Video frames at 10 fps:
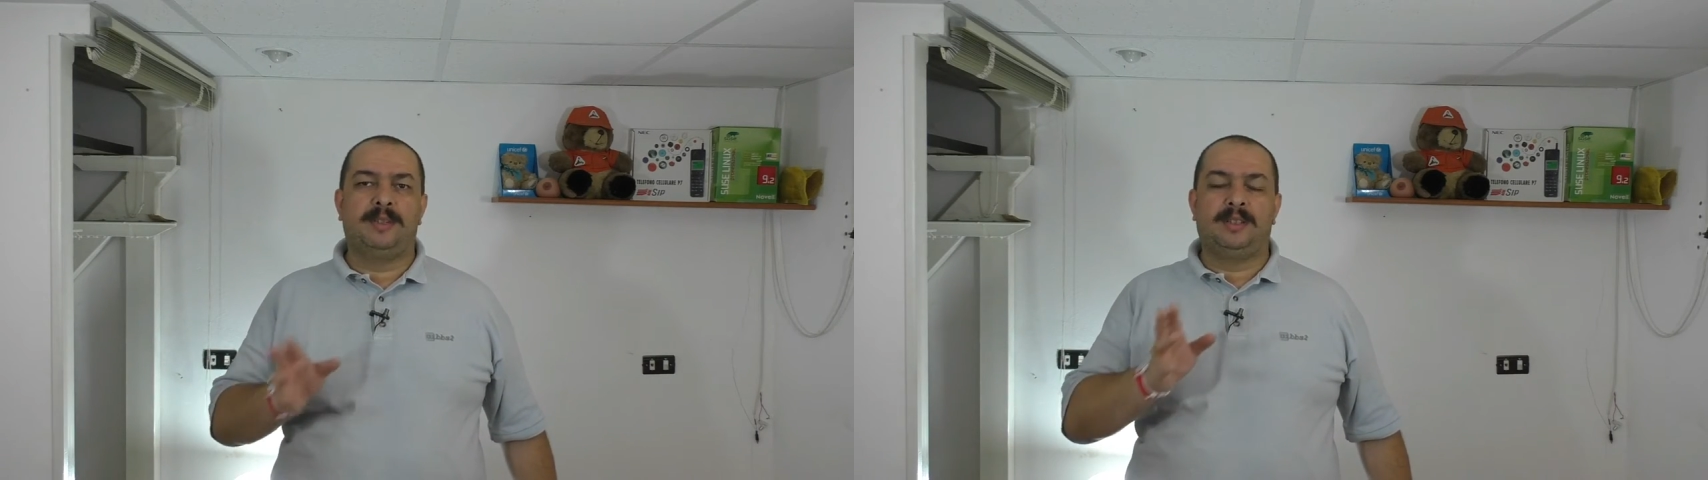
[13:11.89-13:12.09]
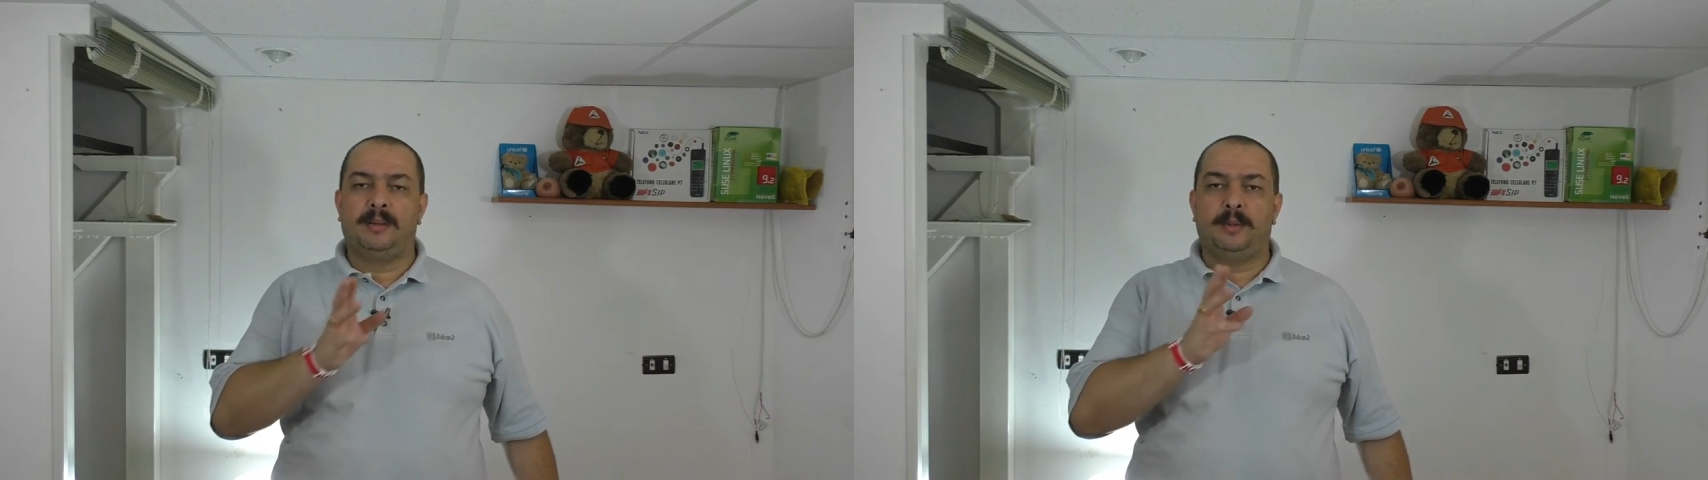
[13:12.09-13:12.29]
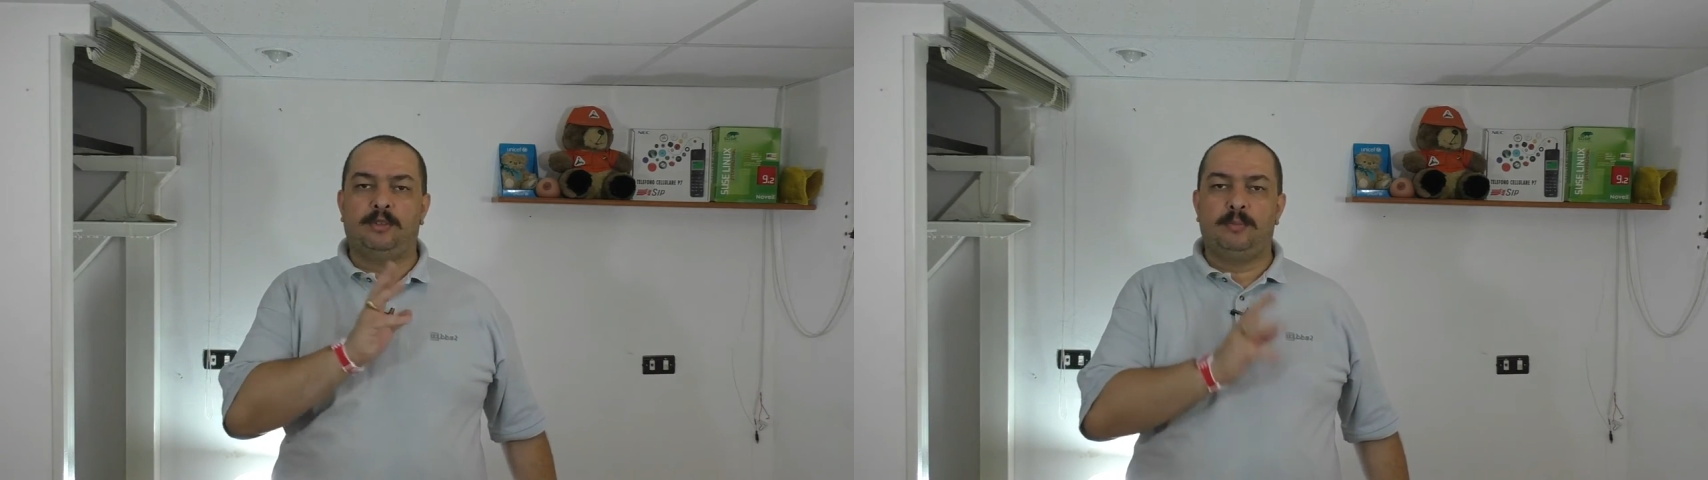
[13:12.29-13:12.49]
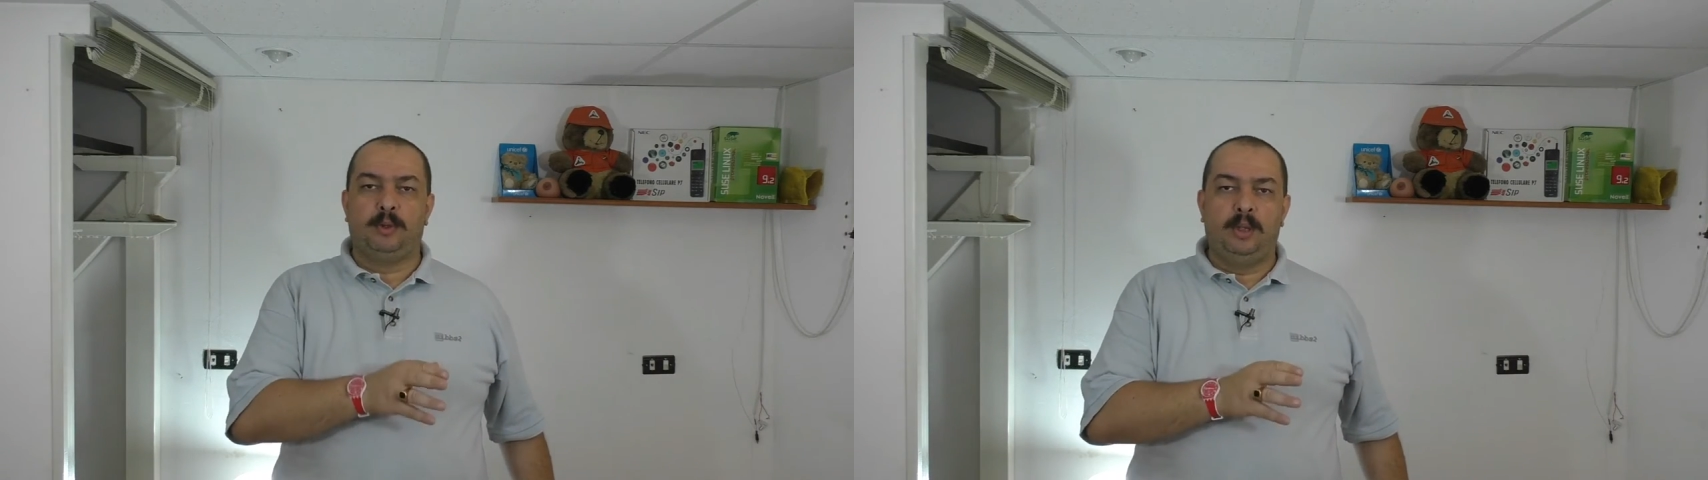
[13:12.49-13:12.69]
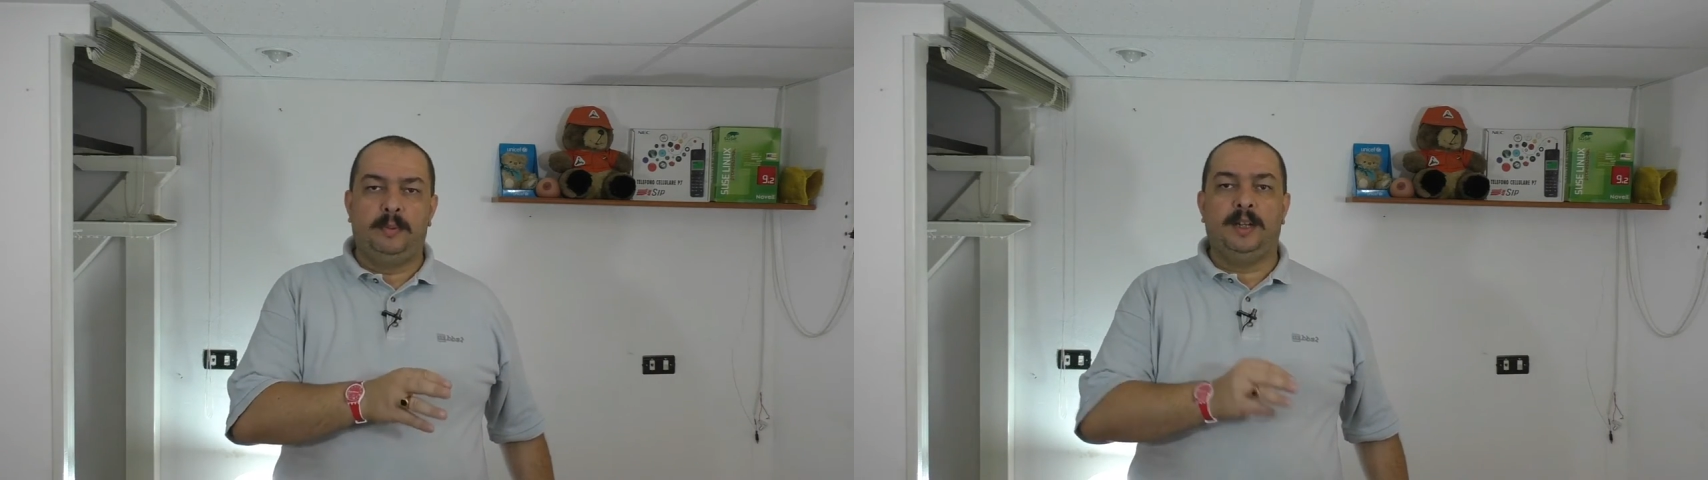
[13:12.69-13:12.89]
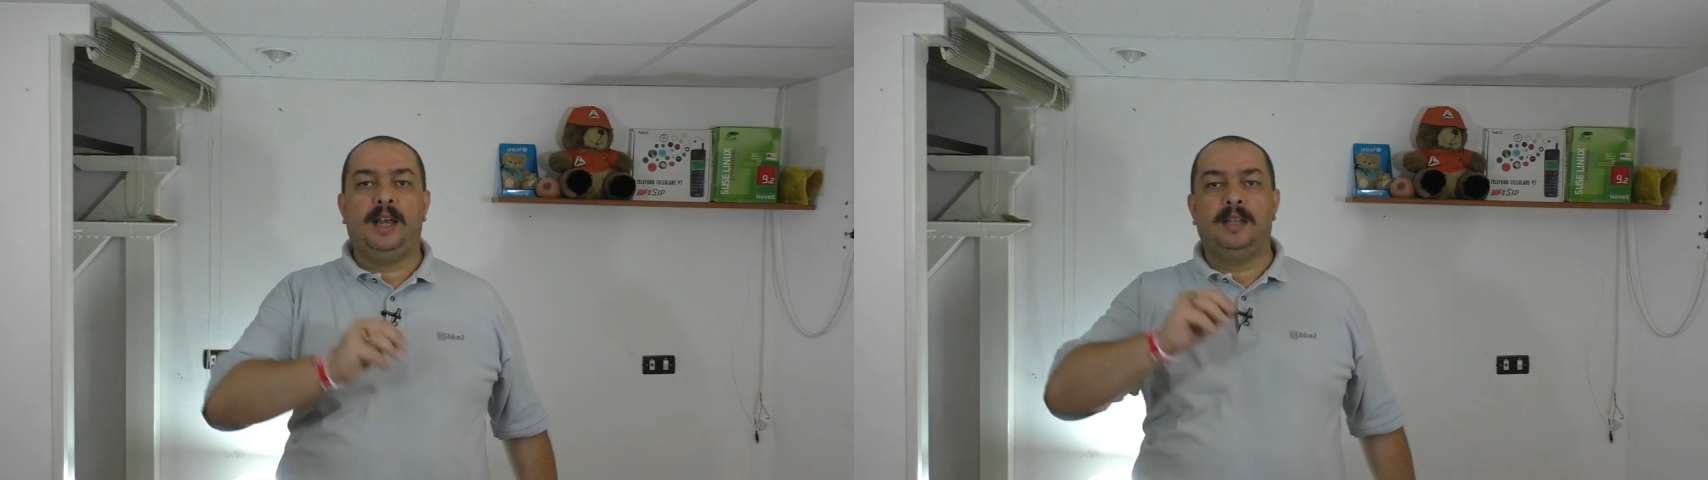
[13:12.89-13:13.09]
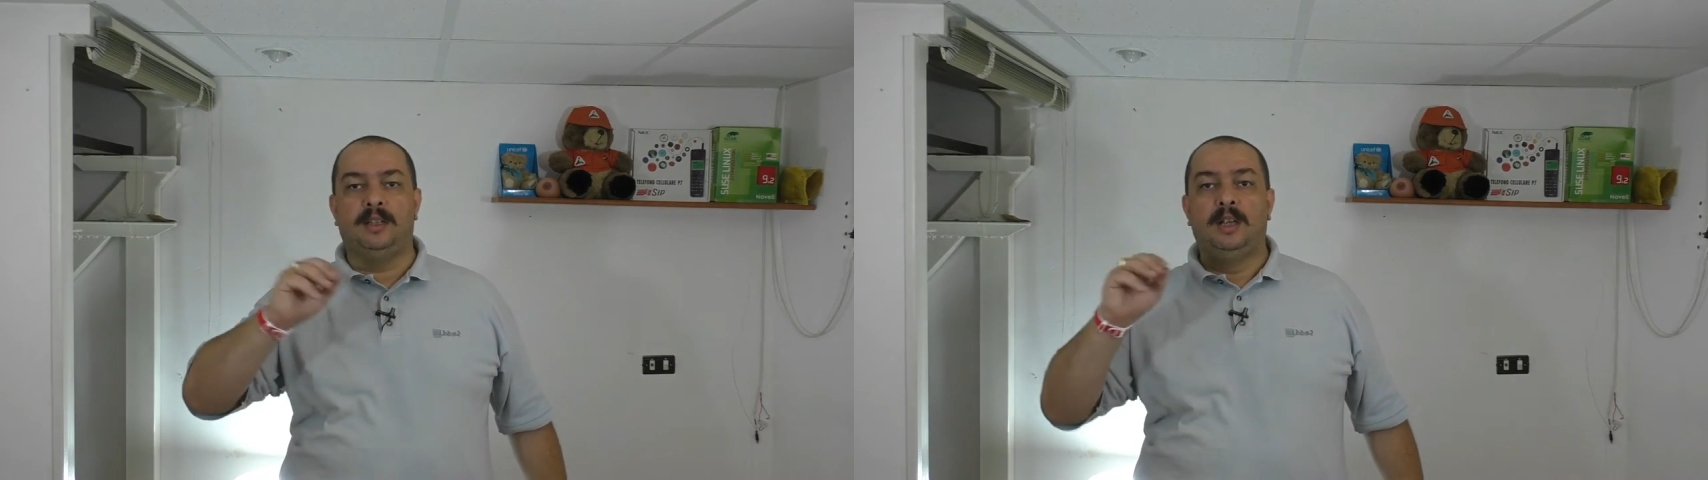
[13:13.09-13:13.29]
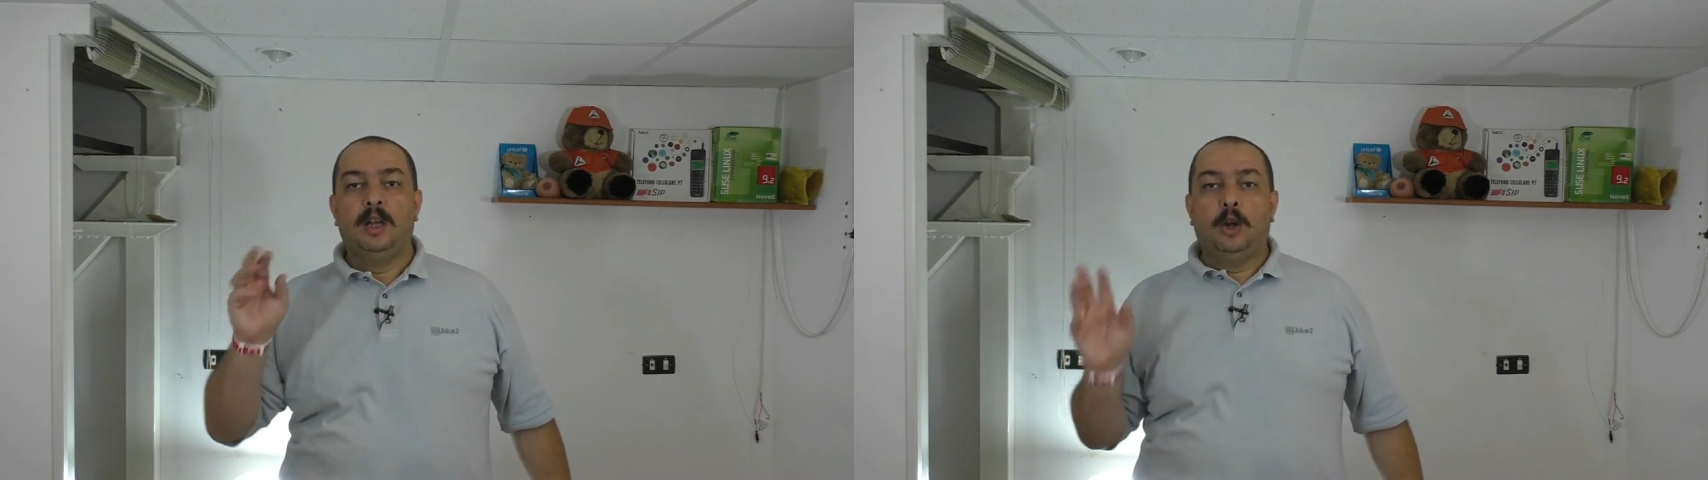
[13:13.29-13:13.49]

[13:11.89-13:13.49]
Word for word: mentre per esempio i pelati